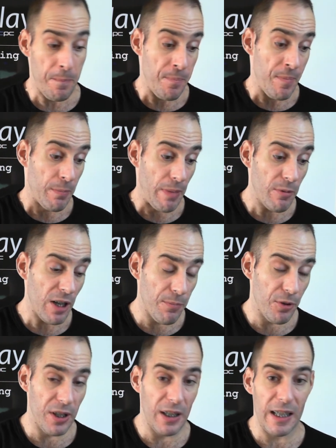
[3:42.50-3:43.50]
Vamos a
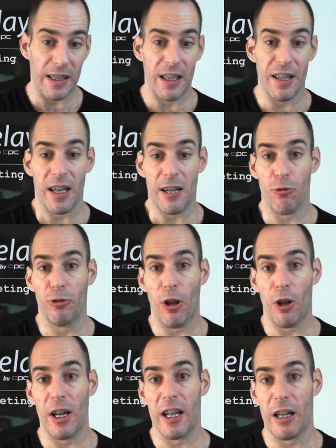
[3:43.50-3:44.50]
poder analizar el
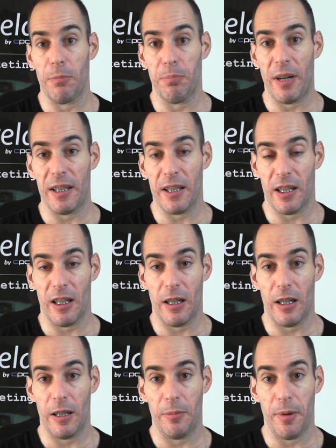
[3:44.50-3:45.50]
resultado de las campañas.
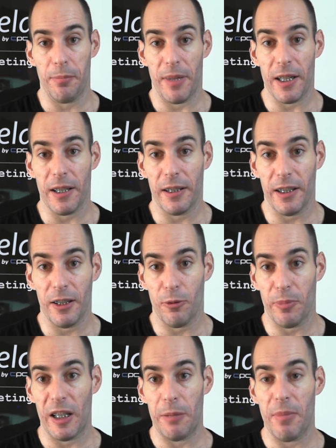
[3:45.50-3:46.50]
El, marketing o
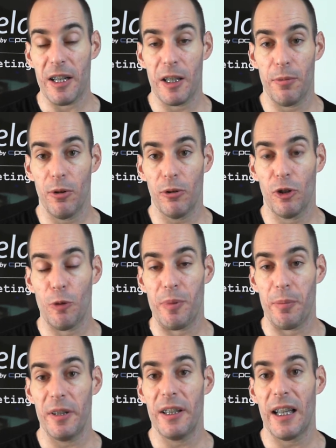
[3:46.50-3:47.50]
mailing masivo nos
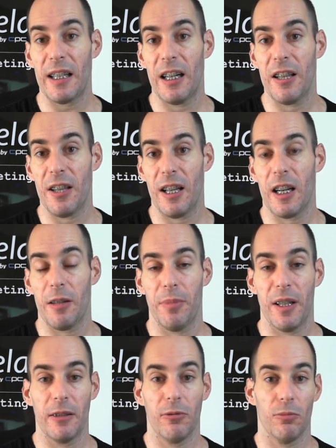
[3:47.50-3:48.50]
permite analizar y
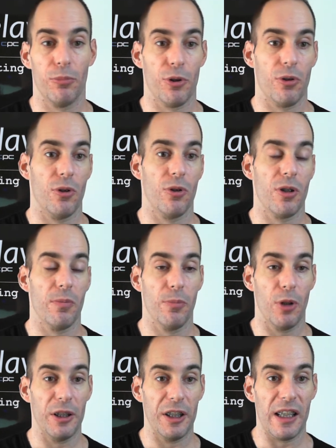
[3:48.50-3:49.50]
ver pues, los
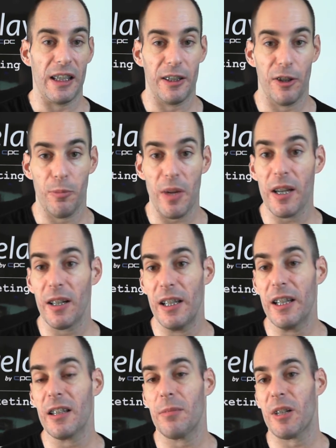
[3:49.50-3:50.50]
boletines que han tenido más
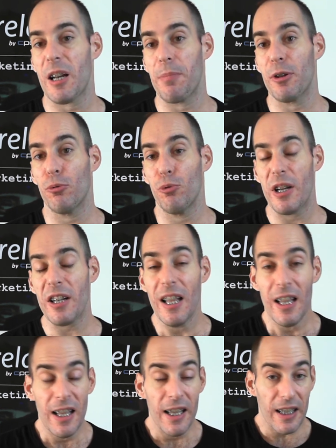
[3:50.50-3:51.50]
clics, más aperturas
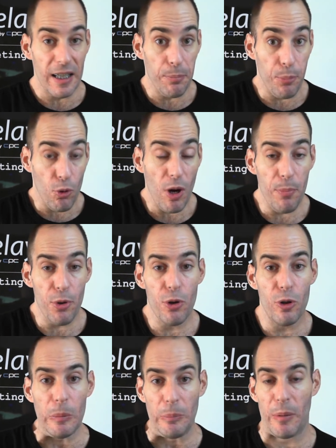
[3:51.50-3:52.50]
y poco a
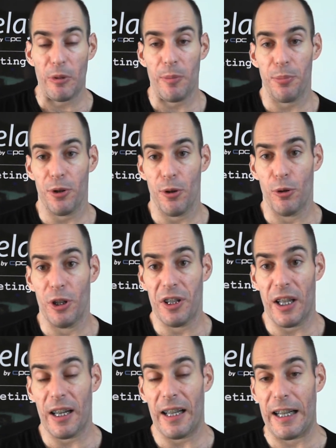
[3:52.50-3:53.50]
poco vamos a poder
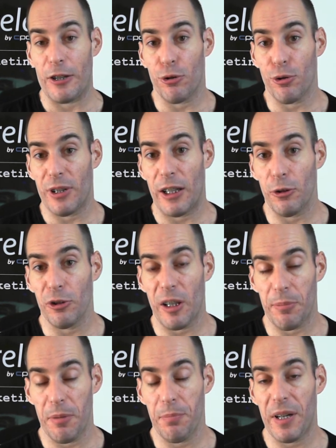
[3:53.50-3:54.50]
utilizar estos datos
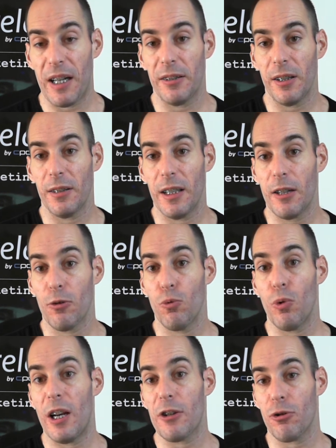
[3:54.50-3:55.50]
también para entender
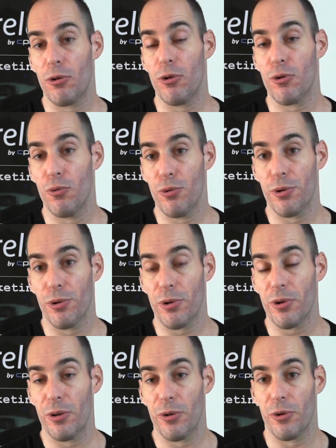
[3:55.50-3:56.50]
cuáles son los
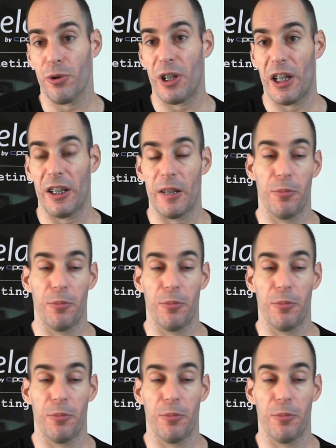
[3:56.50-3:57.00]
gustos de nuestros clientes.